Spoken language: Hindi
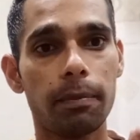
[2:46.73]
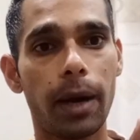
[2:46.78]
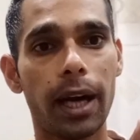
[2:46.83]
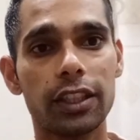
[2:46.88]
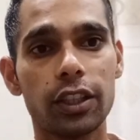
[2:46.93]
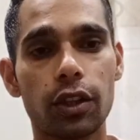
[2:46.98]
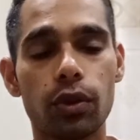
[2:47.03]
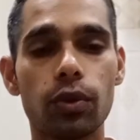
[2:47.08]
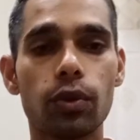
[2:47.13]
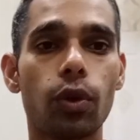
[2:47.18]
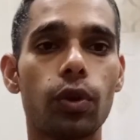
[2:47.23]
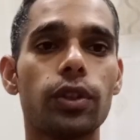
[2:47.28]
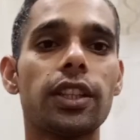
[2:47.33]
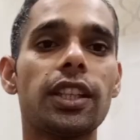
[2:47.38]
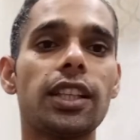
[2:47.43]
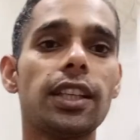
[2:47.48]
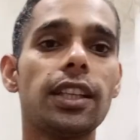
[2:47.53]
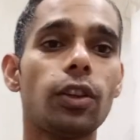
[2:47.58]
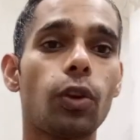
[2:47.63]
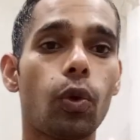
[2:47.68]
बात करूँ नौ
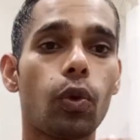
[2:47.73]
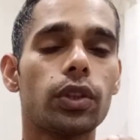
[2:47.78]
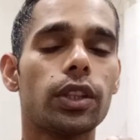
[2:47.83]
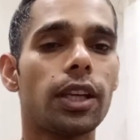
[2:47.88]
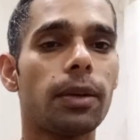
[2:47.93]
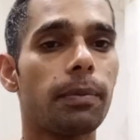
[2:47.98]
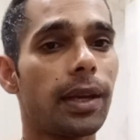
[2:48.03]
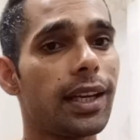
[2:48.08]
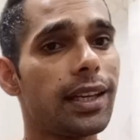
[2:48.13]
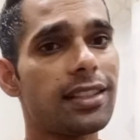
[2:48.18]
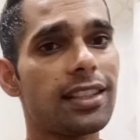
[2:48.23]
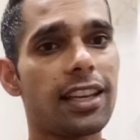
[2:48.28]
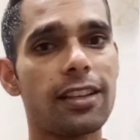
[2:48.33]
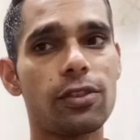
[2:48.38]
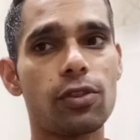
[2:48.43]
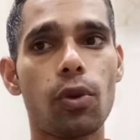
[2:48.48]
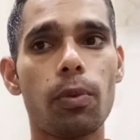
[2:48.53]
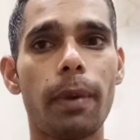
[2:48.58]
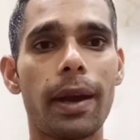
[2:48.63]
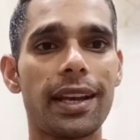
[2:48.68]
दिन की नौ दिन में छः
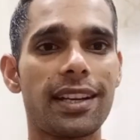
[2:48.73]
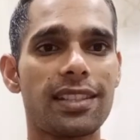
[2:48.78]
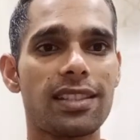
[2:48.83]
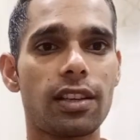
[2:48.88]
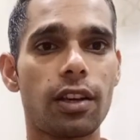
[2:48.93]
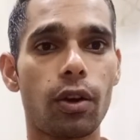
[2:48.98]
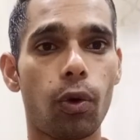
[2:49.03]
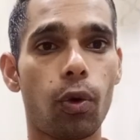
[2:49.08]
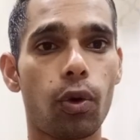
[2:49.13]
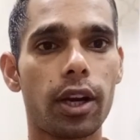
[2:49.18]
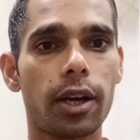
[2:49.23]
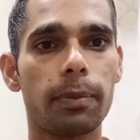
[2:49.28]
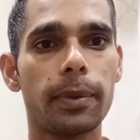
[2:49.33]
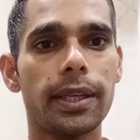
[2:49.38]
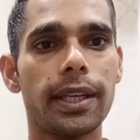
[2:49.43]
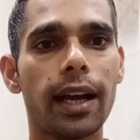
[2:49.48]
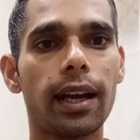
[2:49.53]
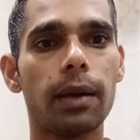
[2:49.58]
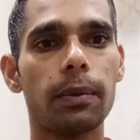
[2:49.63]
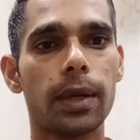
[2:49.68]
सौ पैंतीस करोड़
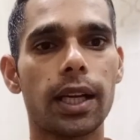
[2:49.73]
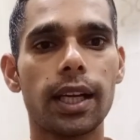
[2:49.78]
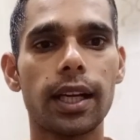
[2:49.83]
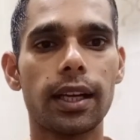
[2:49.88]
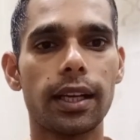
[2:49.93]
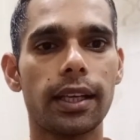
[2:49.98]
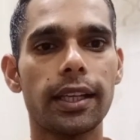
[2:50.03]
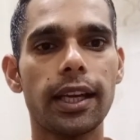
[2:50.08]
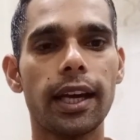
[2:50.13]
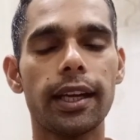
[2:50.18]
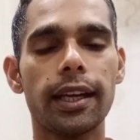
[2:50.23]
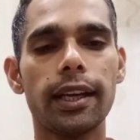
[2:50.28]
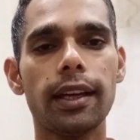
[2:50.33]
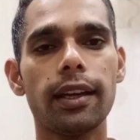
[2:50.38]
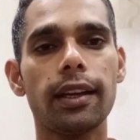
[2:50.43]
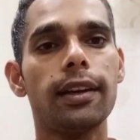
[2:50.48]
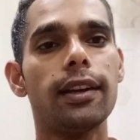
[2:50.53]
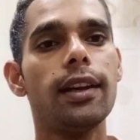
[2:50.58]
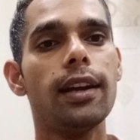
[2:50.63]
रुपया कवर कर लिया है